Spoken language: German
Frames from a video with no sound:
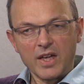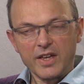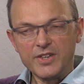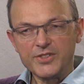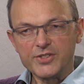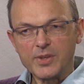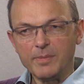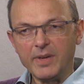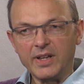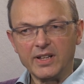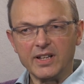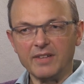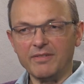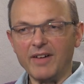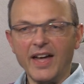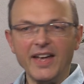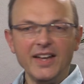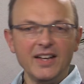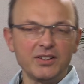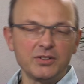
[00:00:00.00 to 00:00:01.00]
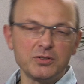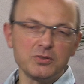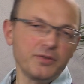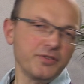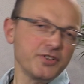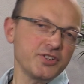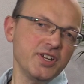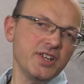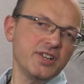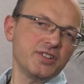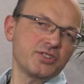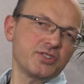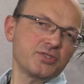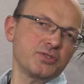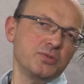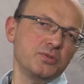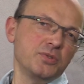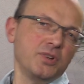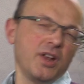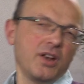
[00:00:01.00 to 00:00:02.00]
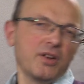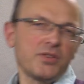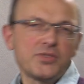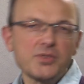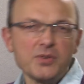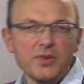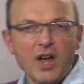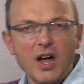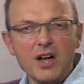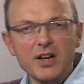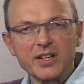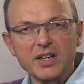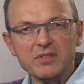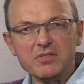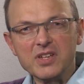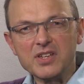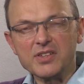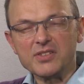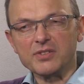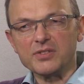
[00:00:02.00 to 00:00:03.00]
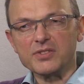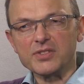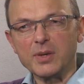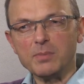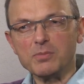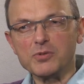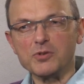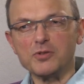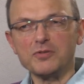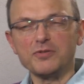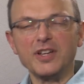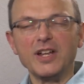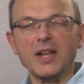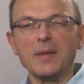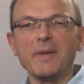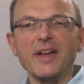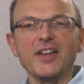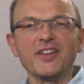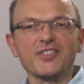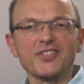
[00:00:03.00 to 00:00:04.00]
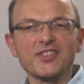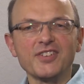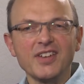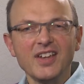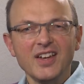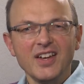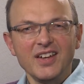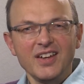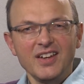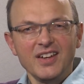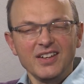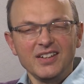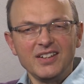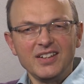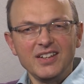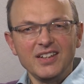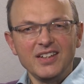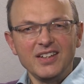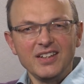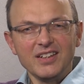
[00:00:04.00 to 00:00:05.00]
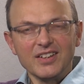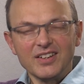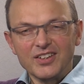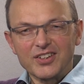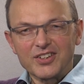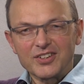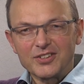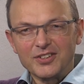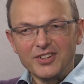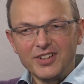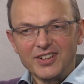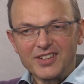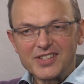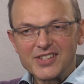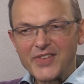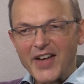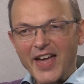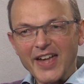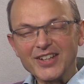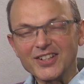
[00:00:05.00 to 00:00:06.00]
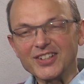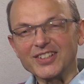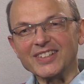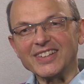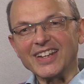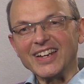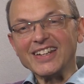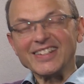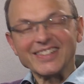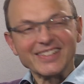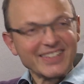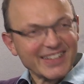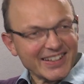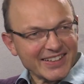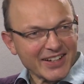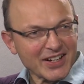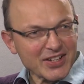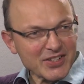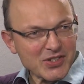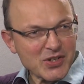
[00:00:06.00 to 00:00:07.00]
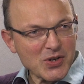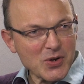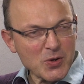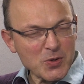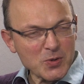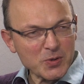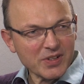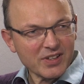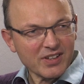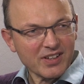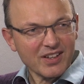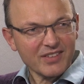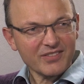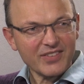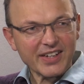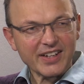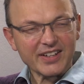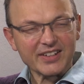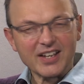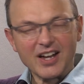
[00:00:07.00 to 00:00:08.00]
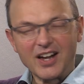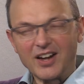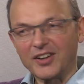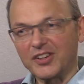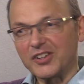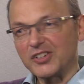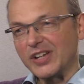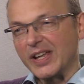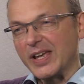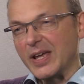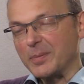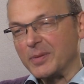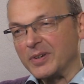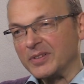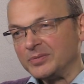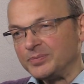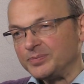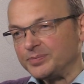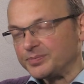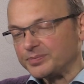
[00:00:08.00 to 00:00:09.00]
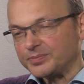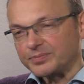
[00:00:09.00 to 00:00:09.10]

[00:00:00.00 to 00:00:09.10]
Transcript: Ist ja mittlerweile durch verschiedene Studien und so nachgewiesen. Und es gibt so viele Menschen, die schon in der zweiten oder dritten Generation vegetarisch leben.